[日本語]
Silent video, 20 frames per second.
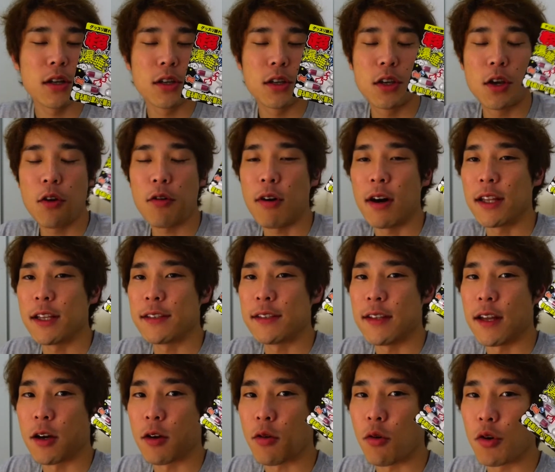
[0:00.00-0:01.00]
今日はです
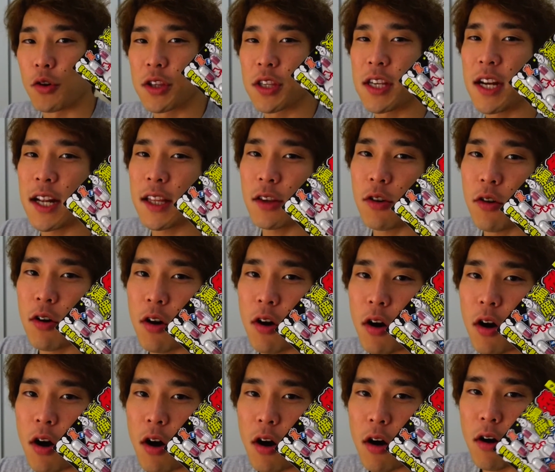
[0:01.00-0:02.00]
ねこちら
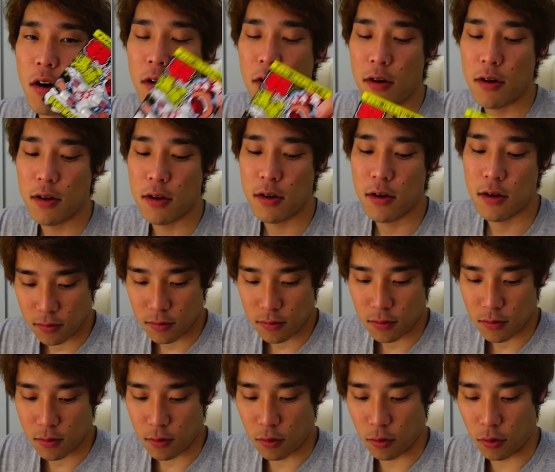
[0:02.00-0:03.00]
と
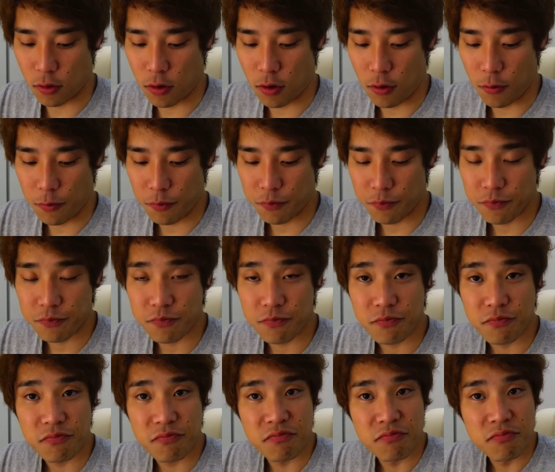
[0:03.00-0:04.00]
この
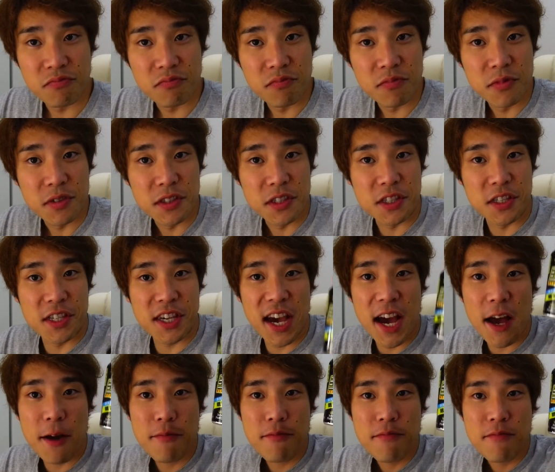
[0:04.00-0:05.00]

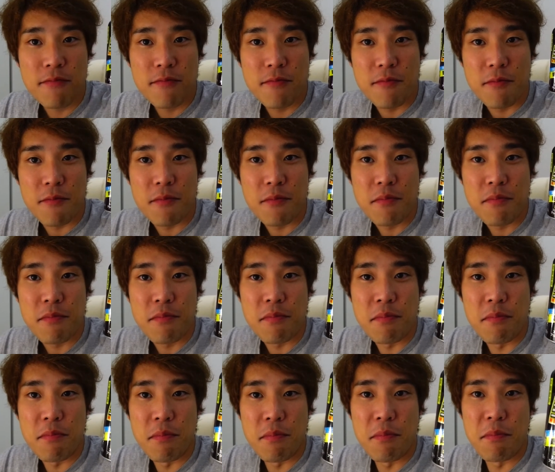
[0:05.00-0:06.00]
じゃん
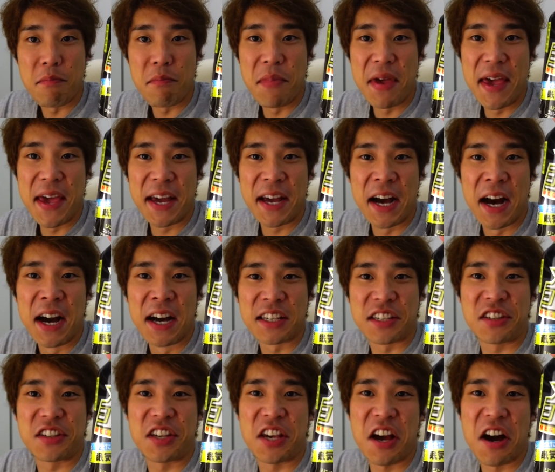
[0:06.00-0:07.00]

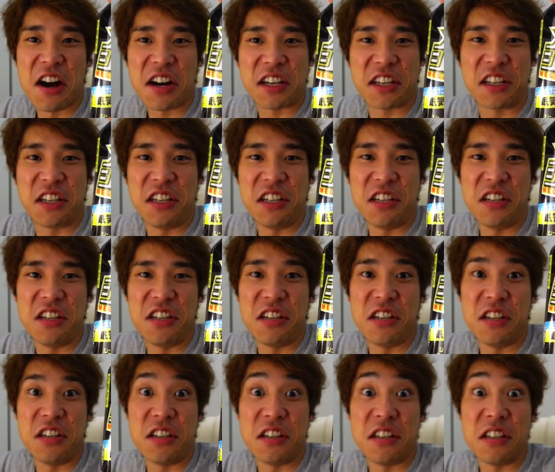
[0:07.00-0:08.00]

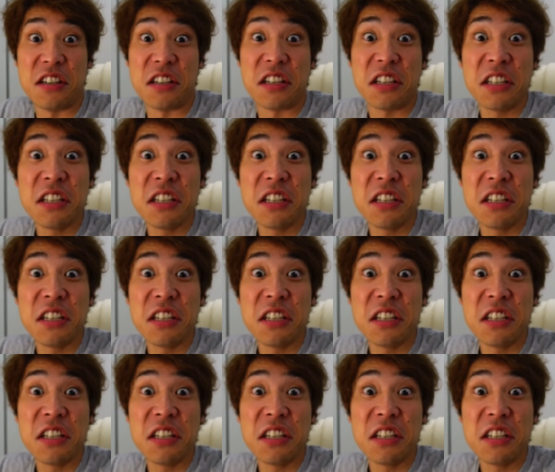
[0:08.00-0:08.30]
ネガシャキ